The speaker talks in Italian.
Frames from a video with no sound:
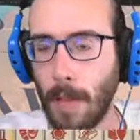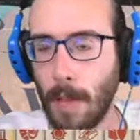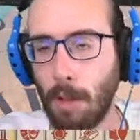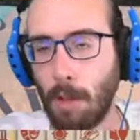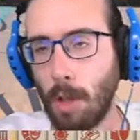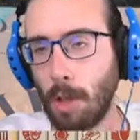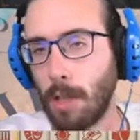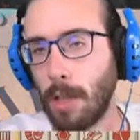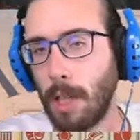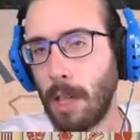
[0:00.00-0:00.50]

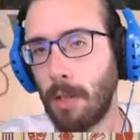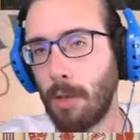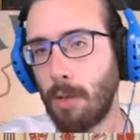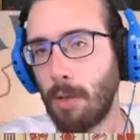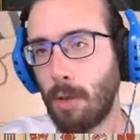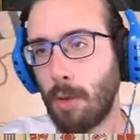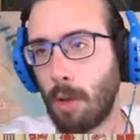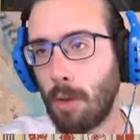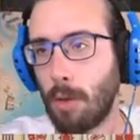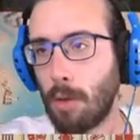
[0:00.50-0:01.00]
cioè girare giù
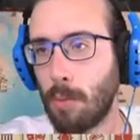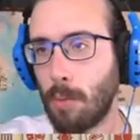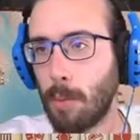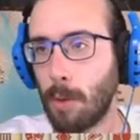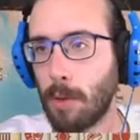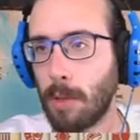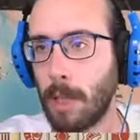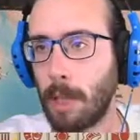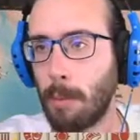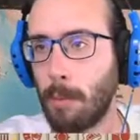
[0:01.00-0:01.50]
sotto,
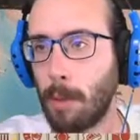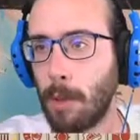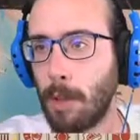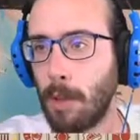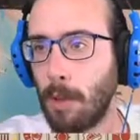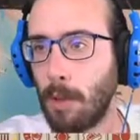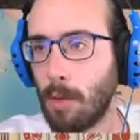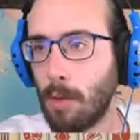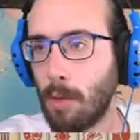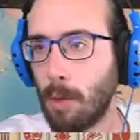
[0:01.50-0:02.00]
spostarla poi
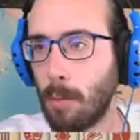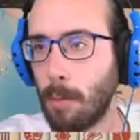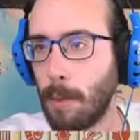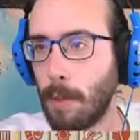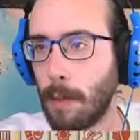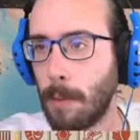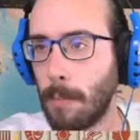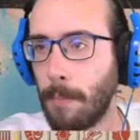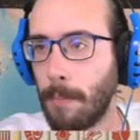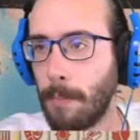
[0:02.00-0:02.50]
adesso
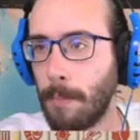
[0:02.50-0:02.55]
sopra